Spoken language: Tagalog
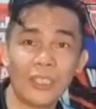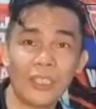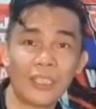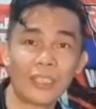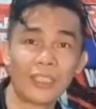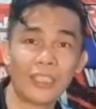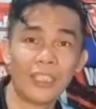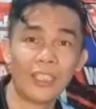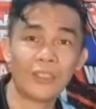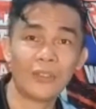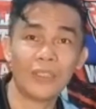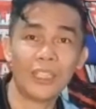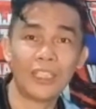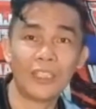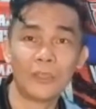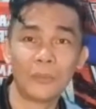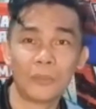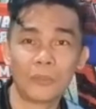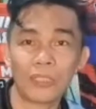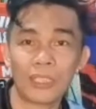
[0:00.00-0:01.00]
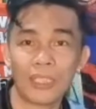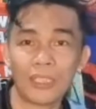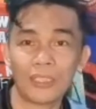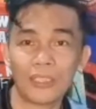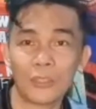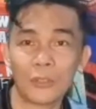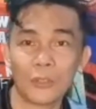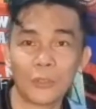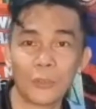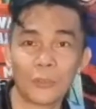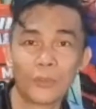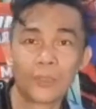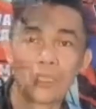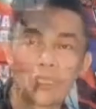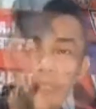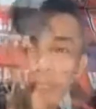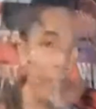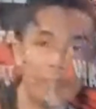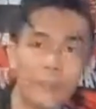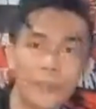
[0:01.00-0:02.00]
At lalong-lalo po sa ating grupo
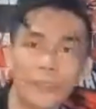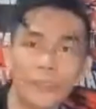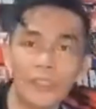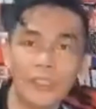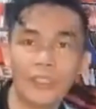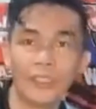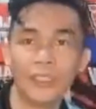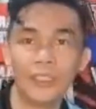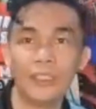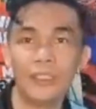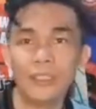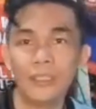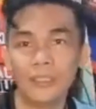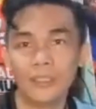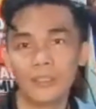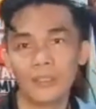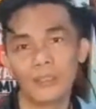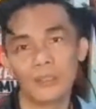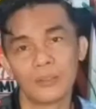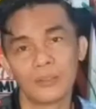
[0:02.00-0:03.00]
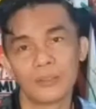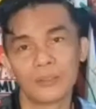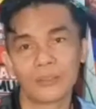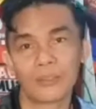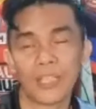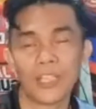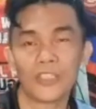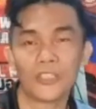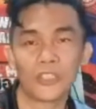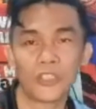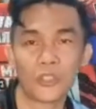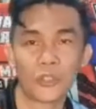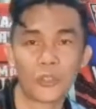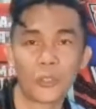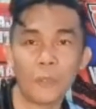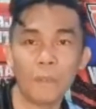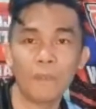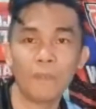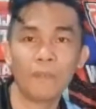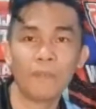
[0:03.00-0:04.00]
na Team Unity Riders
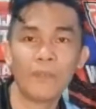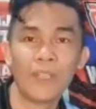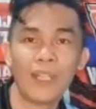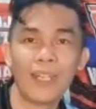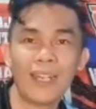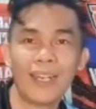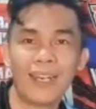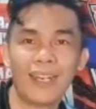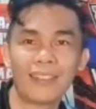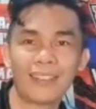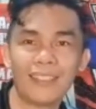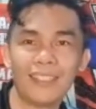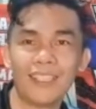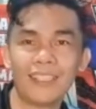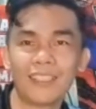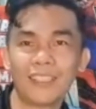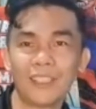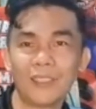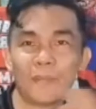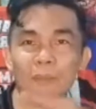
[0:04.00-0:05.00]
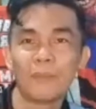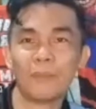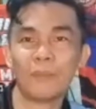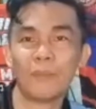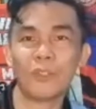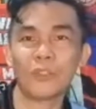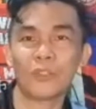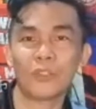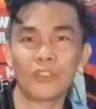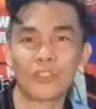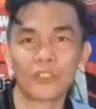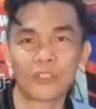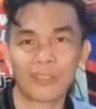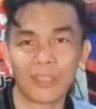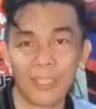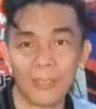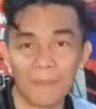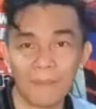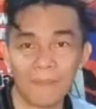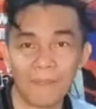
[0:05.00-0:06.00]
Group at ang ating Moto
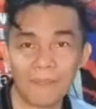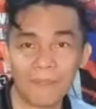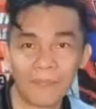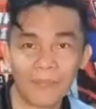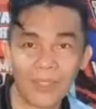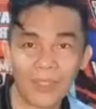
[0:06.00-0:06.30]
Extreme